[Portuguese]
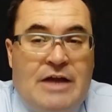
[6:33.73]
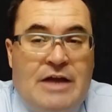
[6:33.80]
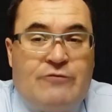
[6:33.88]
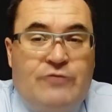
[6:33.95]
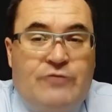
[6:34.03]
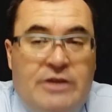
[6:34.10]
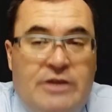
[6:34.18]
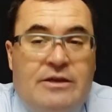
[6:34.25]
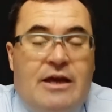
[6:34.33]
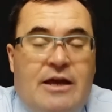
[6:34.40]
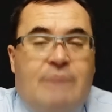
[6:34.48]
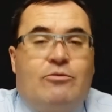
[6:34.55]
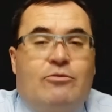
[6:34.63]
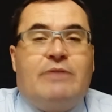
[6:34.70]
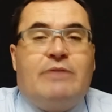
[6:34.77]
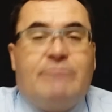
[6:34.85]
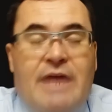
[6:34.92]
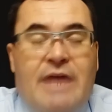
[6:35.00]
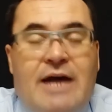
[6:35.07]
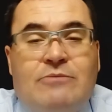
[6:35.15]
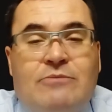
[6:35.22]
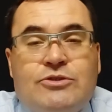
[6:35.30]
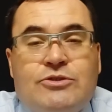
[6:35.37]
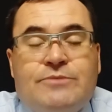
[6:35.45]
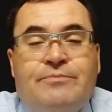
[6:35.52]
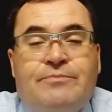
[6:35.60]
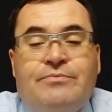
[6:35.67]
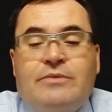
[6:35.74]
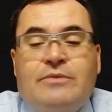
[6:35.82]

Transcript: Davi, é bom lembrarmos